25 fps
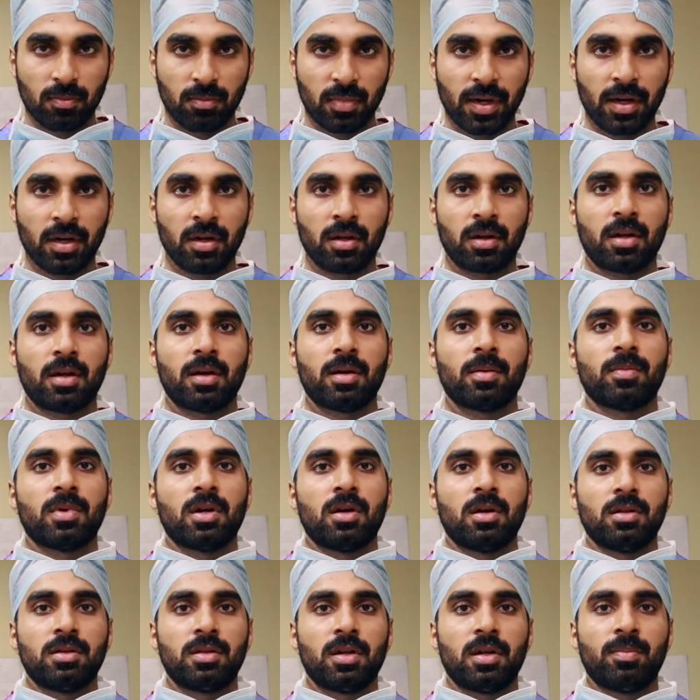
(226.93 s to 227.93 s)
மைனராக
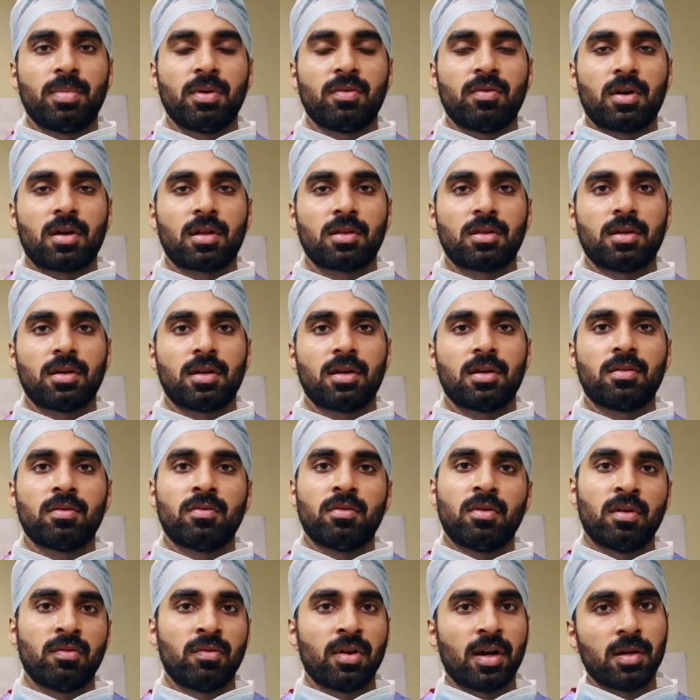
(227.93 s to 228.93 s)
திருப்பி வரத்துக்கு
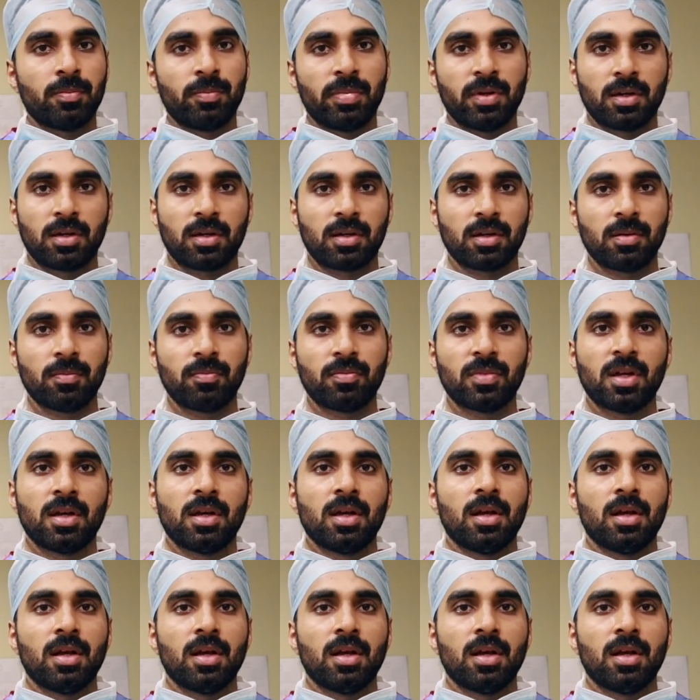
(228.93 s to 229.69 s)
வாய்ப்பு இருக்குது